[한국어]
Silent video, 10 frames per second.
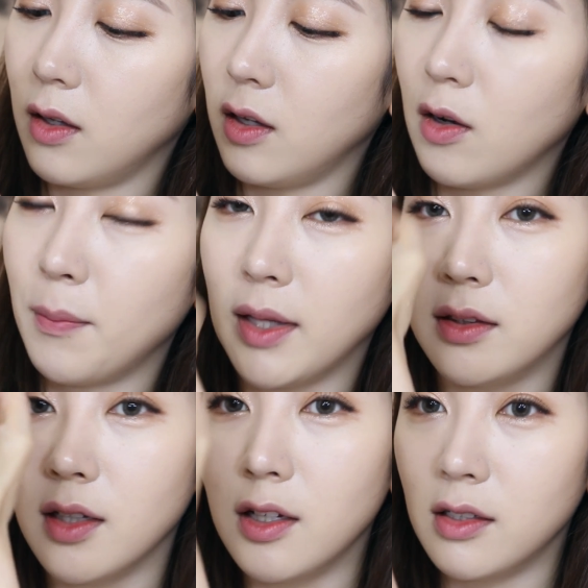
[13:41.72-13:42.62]
이런
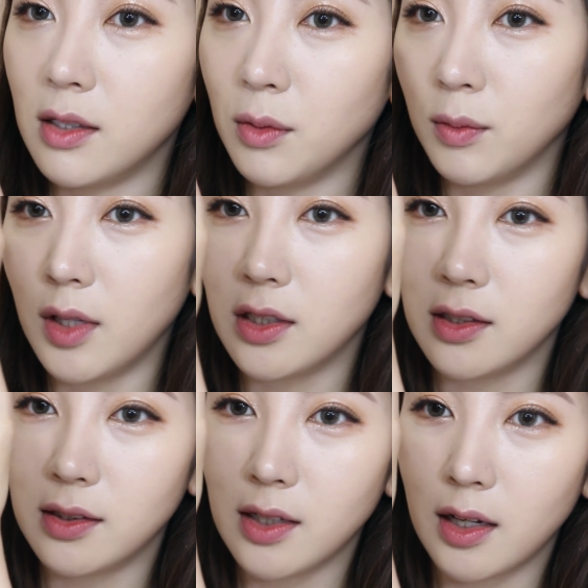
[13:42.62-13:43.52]
매트한 섀도우인데
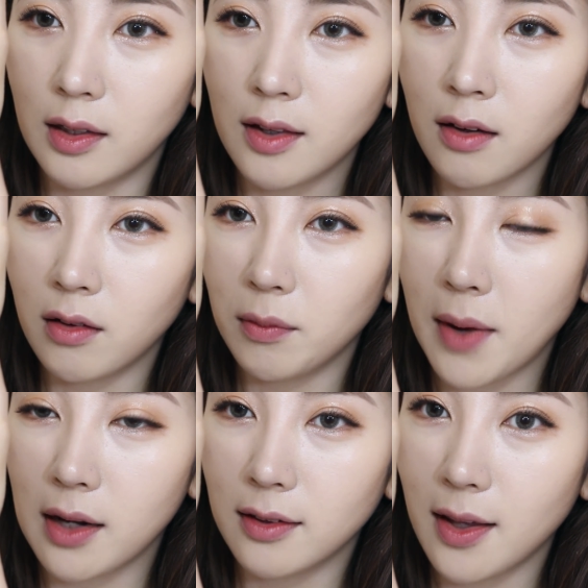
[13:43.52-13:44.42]
진짜 딱
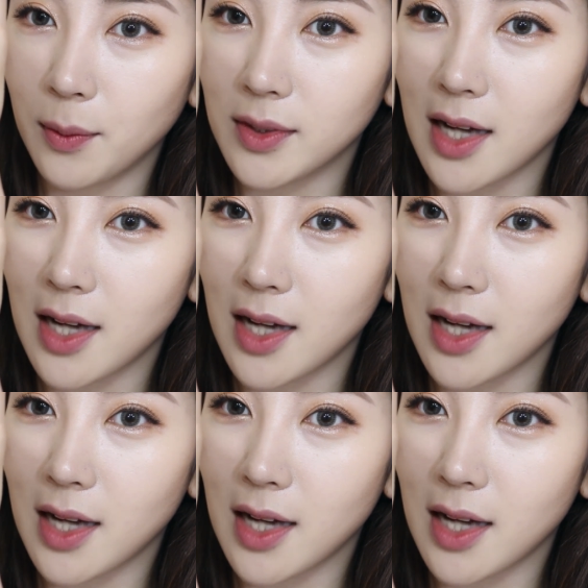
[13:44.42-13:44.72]
말 그대로